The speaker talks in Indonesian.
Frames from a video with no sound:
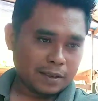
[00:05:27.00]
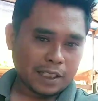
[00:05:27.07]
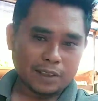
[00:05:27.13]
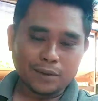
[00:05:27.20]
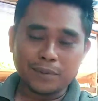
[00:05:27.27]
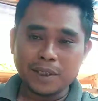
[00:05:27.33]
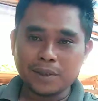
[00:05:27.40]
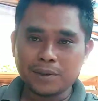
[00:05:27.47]

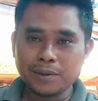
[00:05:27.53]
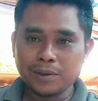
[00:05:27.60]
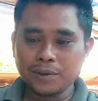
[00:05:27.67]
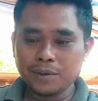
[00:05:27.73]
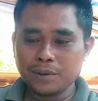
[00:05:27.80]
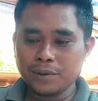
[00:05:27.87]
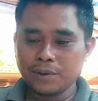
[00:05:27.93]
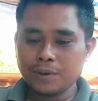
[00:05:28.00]
satu minggu
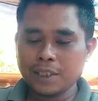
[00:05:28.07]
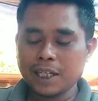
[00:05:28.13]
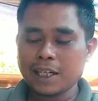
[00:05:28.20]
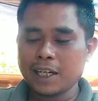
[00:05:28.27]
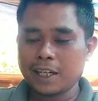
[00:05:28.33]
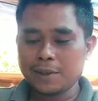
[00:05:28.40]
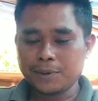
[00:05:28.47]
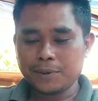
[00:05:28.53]

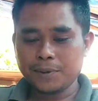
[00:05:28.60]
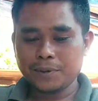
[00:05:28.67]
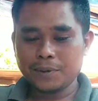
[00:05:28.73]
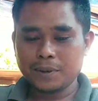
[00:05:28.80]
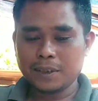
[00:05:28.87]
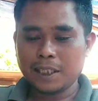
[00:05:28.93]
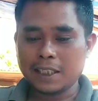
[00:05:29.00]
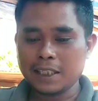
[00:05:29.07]
yang lalu
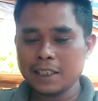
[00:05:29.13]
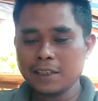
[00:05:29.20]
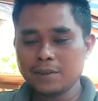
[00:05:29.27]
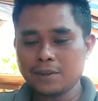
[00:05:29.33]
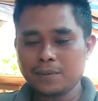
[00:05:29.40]
jadi